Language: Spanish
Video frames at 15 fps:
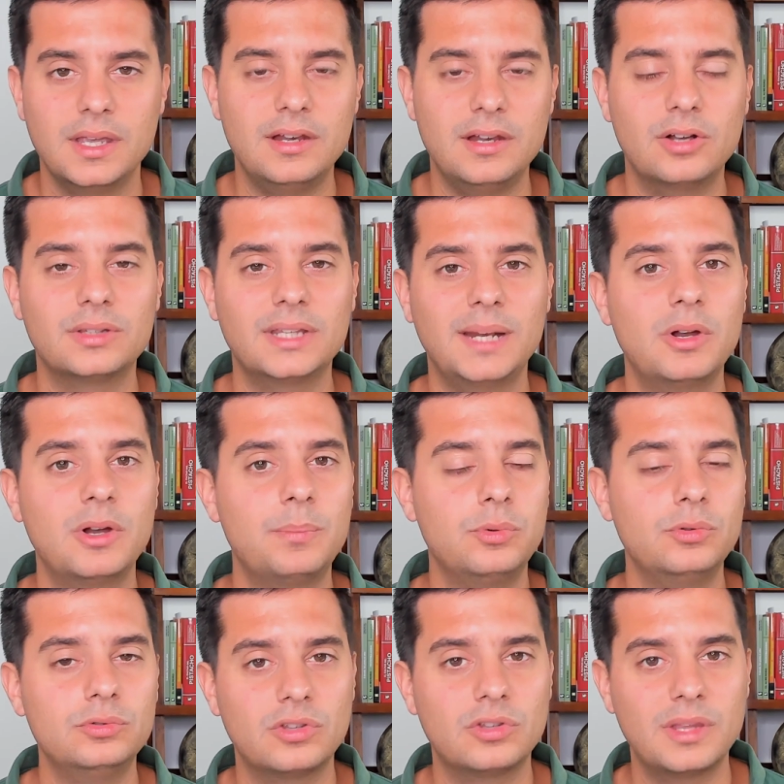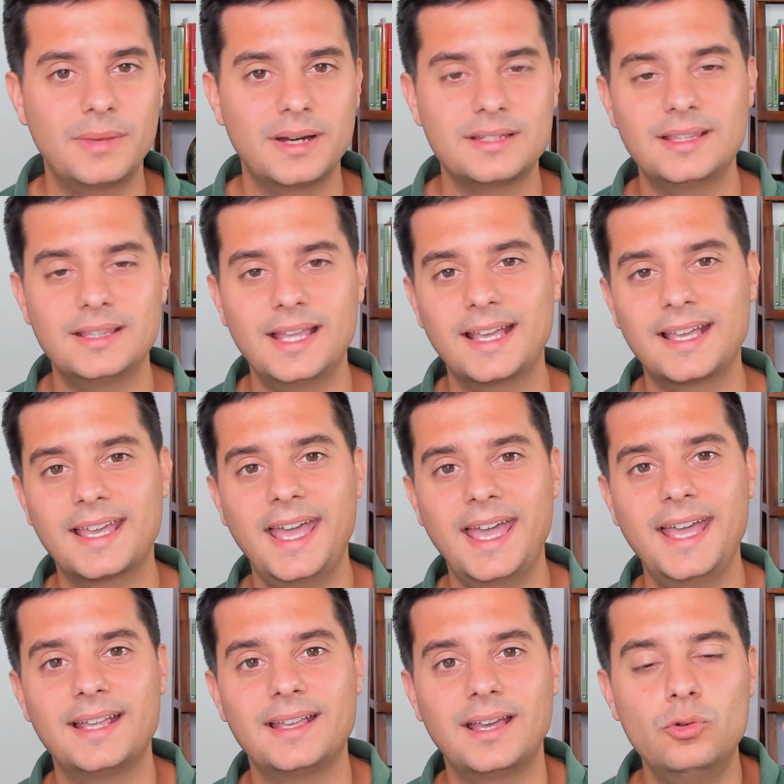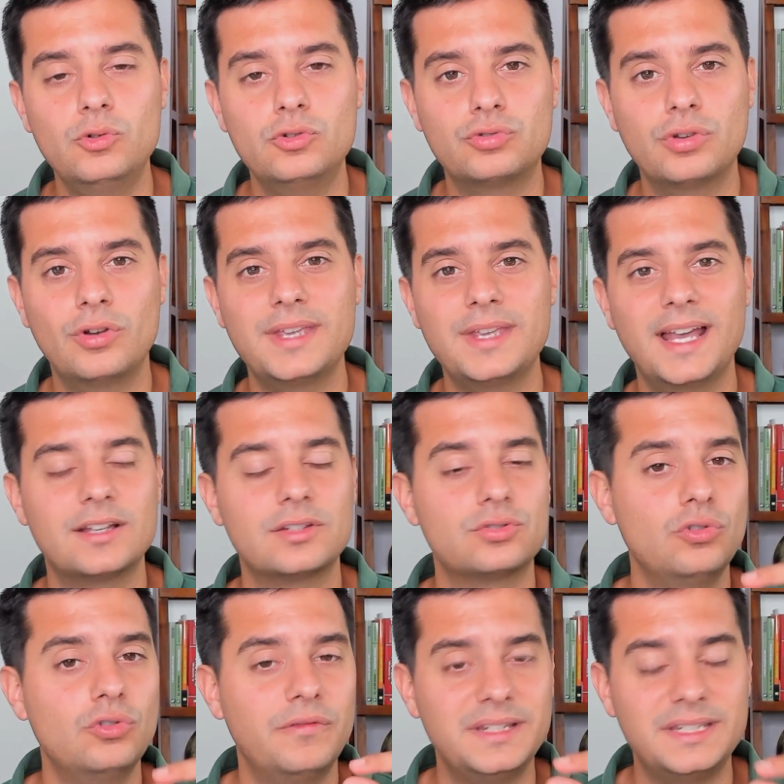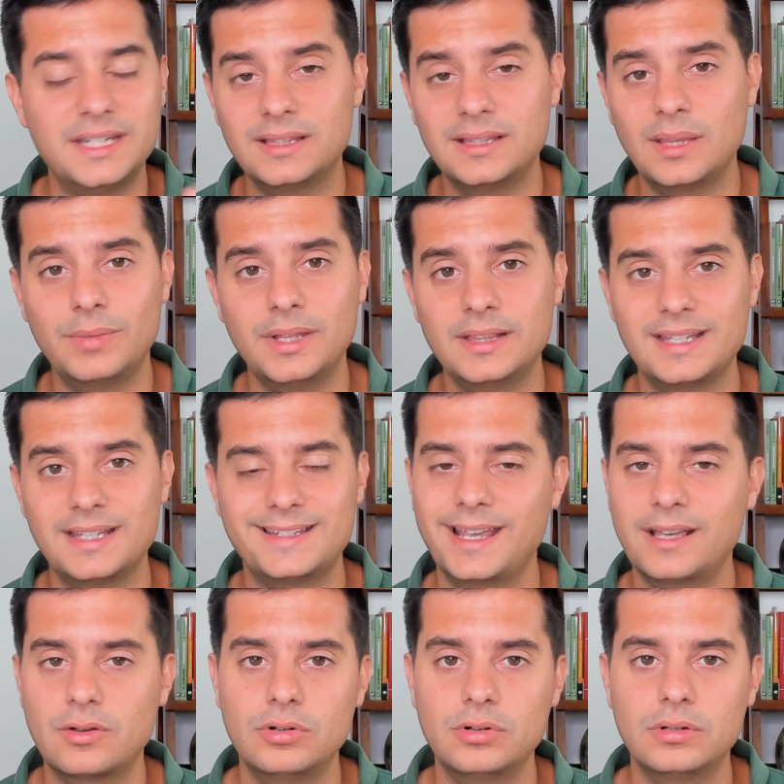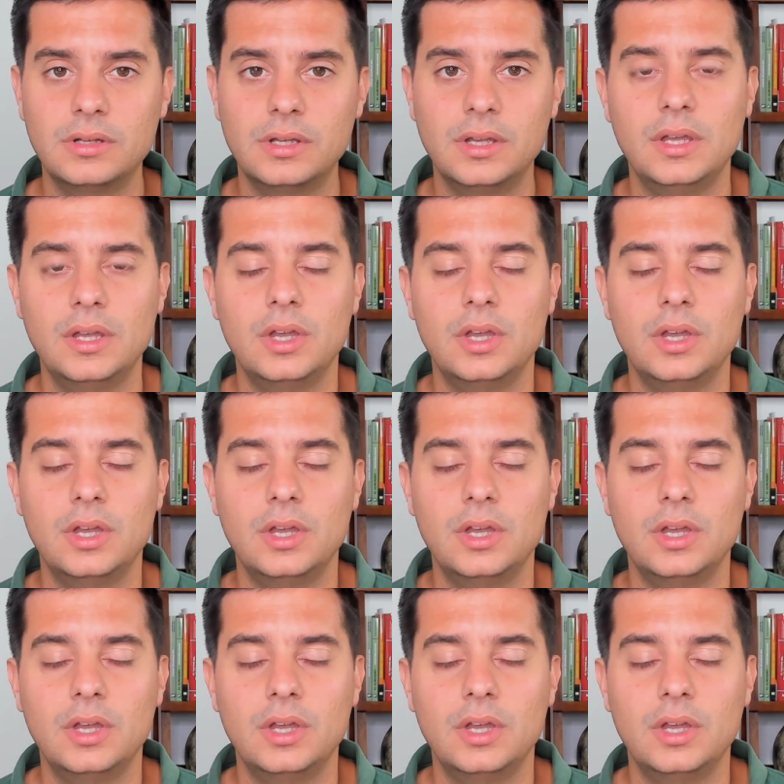Y luego tenemos el punto de marchitez, que es un suelo ya suficientemente seco